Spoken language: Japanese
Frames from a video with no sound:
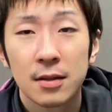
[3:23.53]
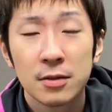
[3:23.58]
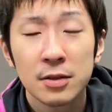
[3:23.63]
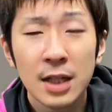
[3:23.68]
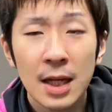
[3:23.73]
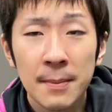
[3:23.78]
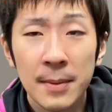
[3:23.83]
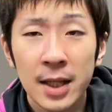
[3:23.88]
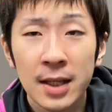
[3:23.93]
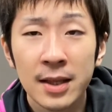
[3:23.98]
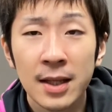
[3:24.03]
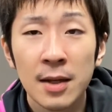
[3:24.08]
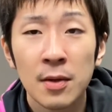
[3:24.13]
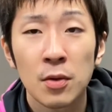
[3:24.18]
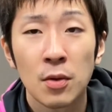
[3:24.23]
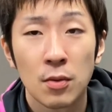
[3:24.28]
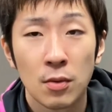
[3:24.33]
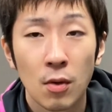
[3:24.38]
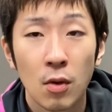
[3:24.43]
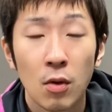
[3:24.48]
裏面打
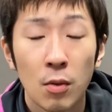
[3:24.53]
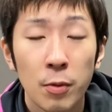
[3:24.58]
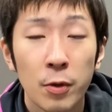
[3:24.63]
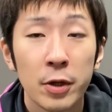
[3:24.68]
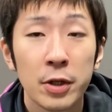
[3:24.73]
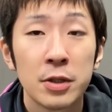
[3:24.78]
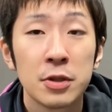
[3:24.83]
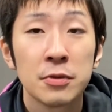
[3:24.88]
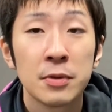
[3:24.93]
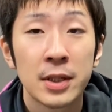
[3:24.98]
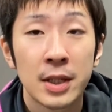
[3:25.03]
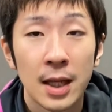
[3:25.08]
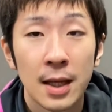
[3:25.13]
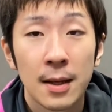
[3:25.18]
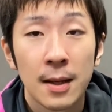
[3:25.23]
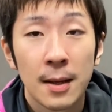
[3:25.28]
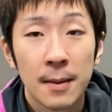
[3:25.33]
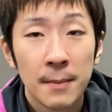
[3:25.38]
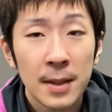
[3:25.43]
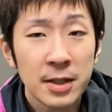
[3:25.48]
法を覚える上
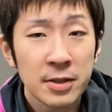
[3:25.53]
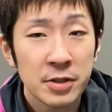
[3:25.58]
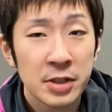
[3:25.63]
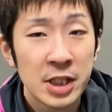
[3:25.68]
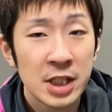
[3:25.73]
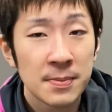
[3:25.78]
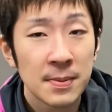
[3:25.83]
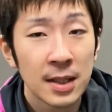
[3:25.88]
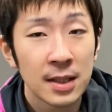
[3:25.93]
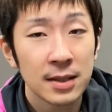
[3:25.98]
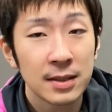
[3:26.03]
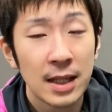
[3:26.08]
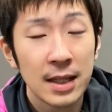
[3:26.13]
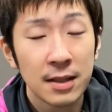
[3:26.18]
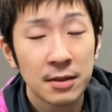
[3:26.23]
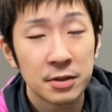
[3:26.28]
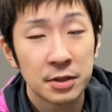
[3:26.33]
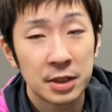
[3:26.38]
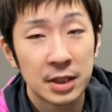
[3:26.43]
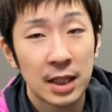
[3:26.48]
でまず一番
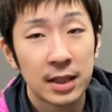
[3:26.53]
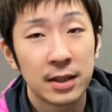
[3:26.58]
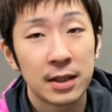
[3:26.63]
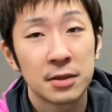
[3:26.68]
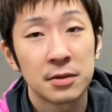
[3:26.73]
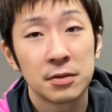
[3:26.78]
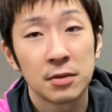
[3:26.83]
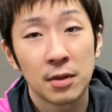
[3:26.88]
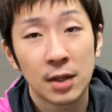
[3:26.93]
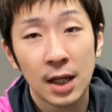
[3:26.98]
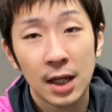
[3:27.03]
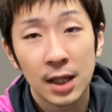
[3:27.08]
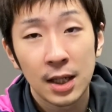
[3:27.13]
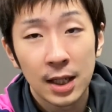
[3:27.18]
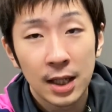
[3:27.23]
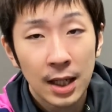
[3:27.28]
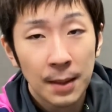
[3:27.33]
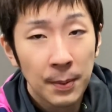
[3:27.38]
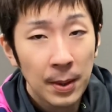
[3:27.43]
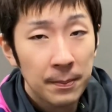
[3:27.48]
ネックになってくるの
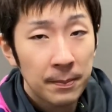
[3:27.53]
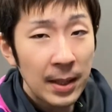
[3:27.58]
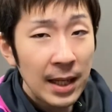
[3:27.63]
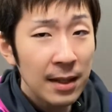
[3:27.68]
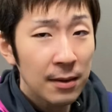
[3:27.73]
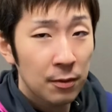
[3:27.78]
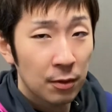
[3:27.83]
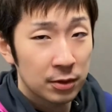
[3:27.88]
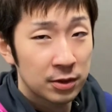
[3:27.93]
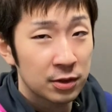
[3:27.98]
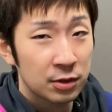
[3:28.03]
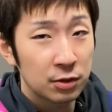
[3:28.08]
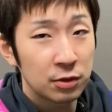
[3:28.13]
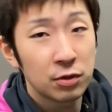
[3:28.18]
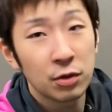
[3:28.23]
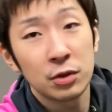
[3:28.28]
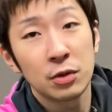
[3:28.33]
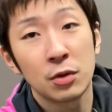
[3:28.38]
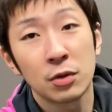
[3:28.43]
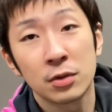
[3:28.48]
がやっぱり面を作る
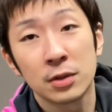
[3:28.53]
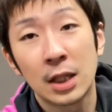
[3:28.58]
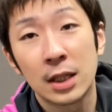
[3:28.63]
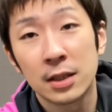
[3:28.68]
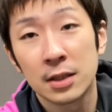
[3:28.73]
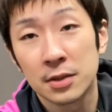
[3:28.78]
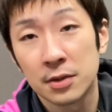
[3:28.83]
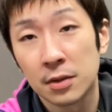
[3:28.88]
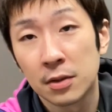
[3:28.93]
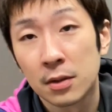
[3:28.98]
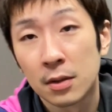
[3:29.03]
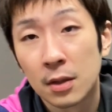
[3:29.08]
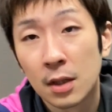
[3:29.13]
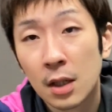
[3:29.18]
ということなんですよ